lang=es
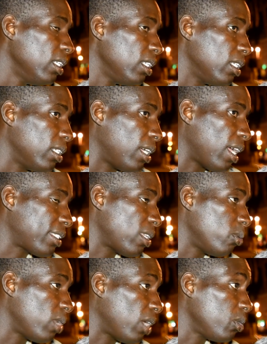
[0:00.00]
eh,
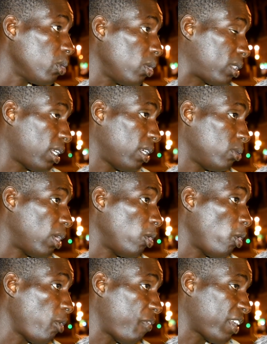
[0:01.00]
hace una nota, una
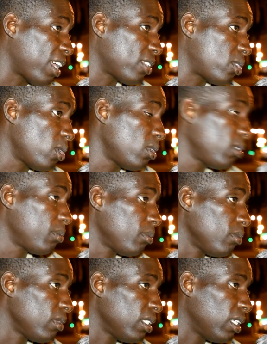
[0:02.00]
notificación
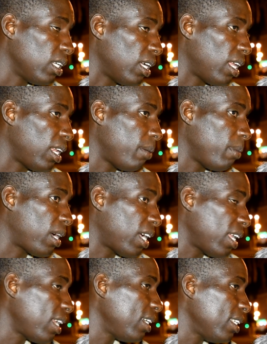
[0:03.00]
a la
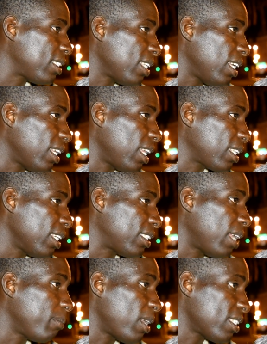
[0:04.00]
embajada de Senegal que
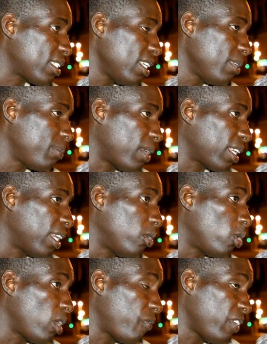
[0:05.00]
está en Brasil para que
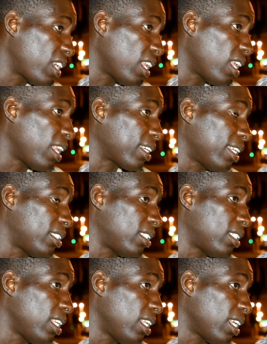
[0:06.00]
notifiquen a la
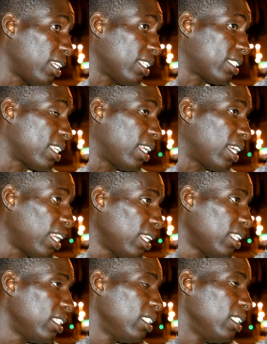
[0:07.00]
Cancillería de
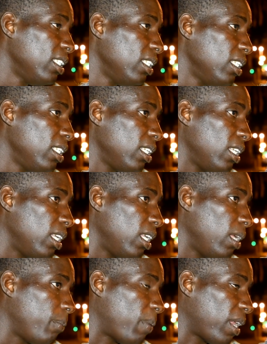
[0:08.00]
Senegal
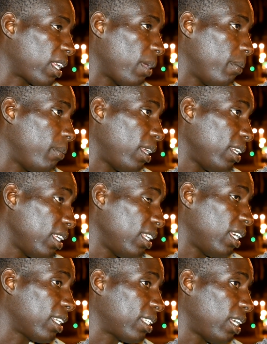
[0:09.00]
y para que
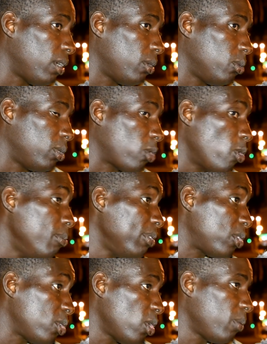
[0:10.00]
manden acá una
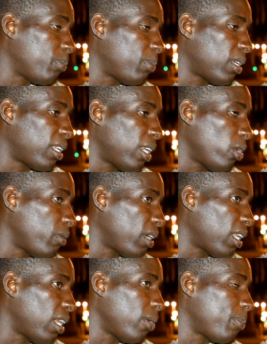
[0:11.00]
comisión para
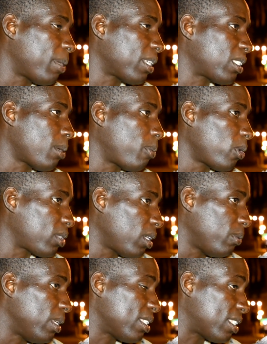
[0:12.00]
renovar a los
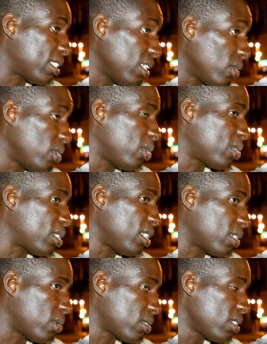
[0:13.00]
pasaportes vencidos de los
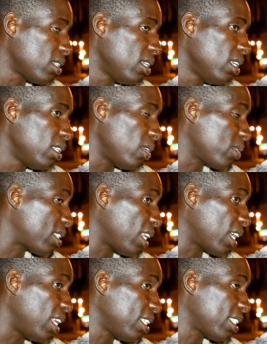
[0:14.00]
chicos, de los
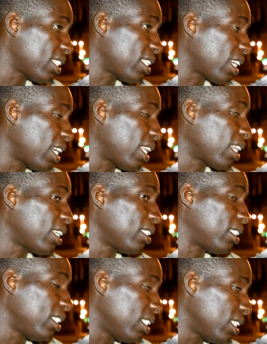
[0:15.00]
senegaleses acá en
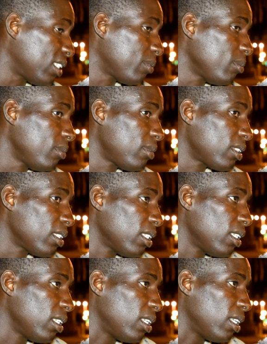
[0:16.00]
Argentina
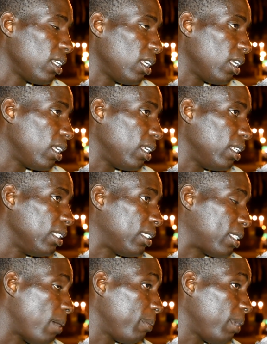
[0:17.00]
y
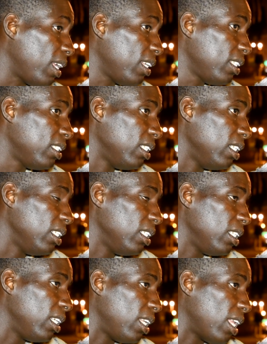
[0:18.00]
también
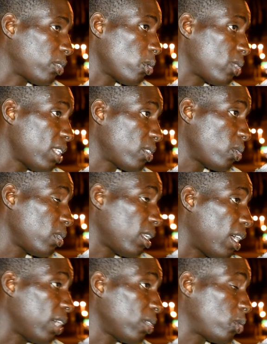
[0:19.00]
la
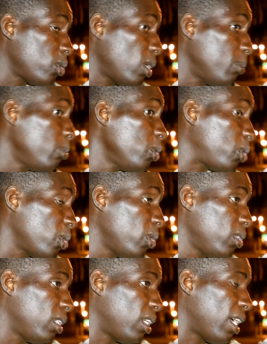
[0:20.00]
asociación ayuda
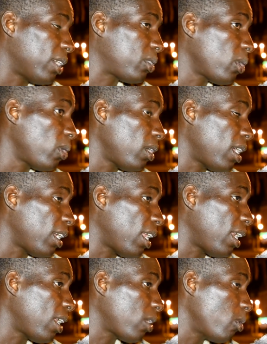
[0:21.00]
mucho a toda
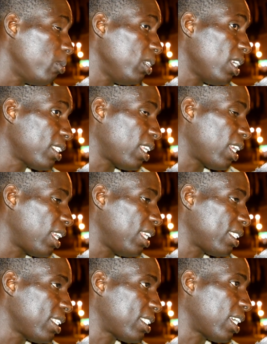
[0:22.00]
la, comunidad
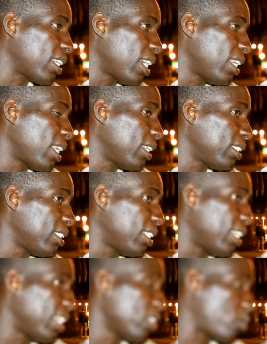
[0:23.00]
senegalesa acá en
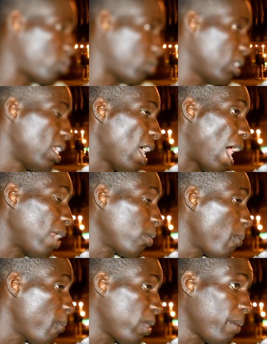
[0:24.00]
Argentina. Es
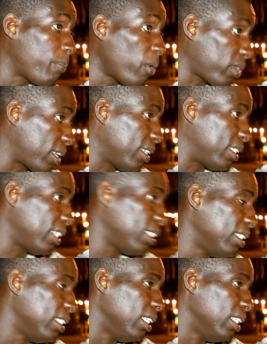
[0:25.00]
algo muy importante